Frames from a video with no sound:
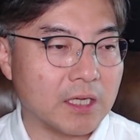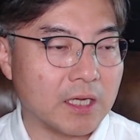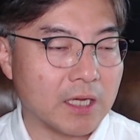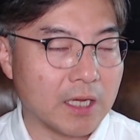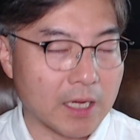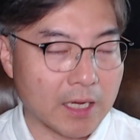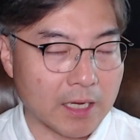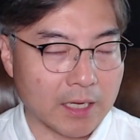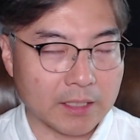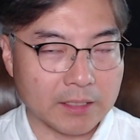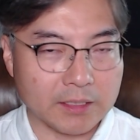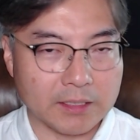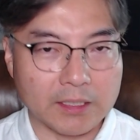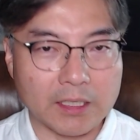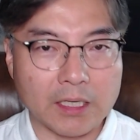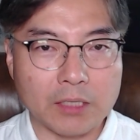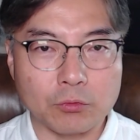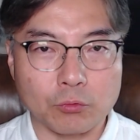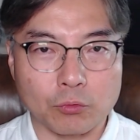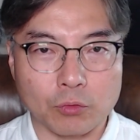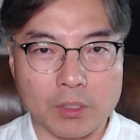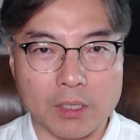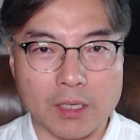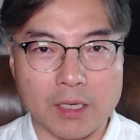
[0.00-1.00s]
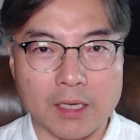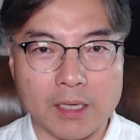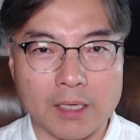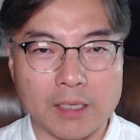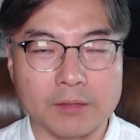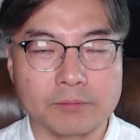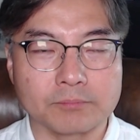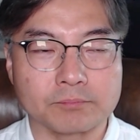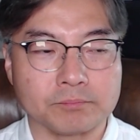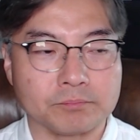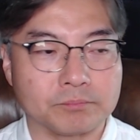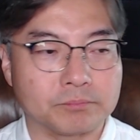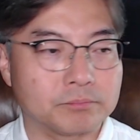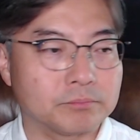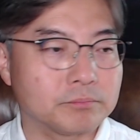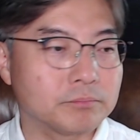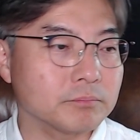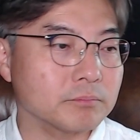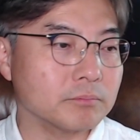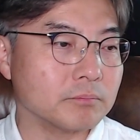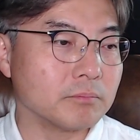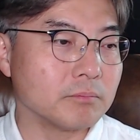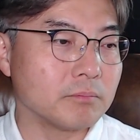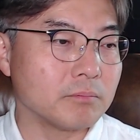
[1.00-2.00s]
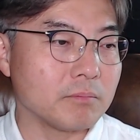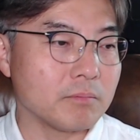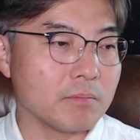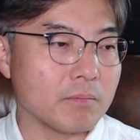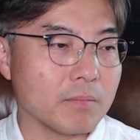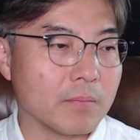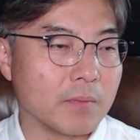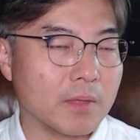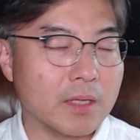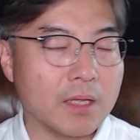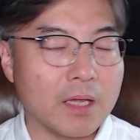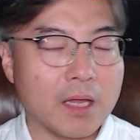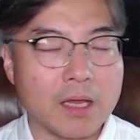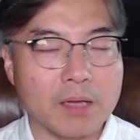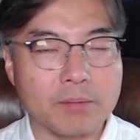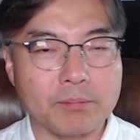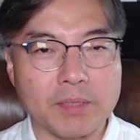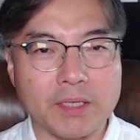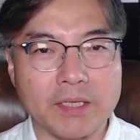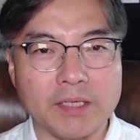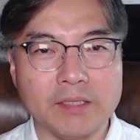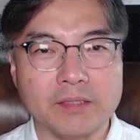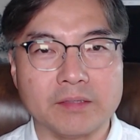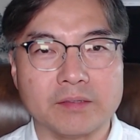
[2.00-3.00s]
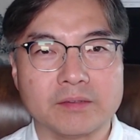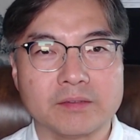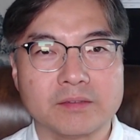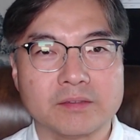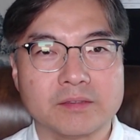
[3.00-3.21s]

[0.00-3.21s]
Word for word: 아니하노라. 아멘.